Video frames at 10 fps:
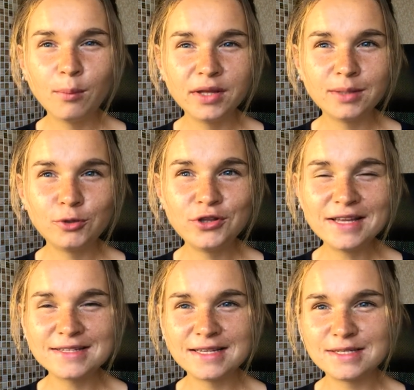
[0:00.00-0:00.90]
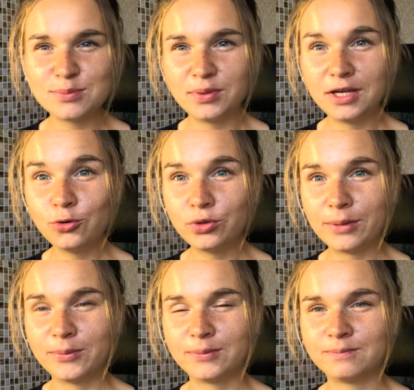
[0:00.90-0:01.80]
Понаблюдай за этим
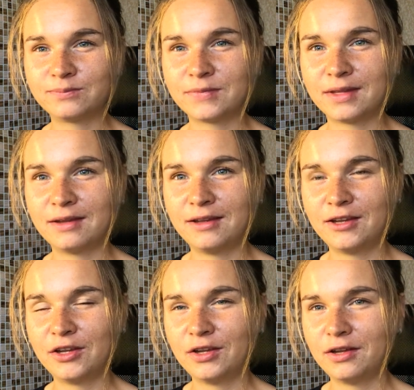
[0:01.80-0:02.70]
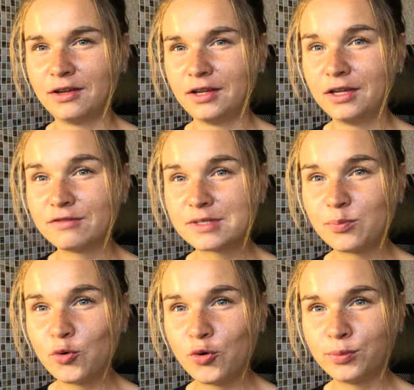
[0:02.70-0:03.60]
периодом и
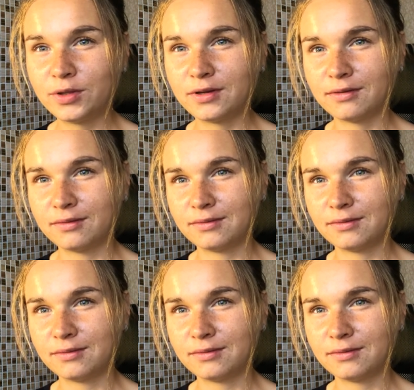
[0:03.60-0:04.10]
вспомни,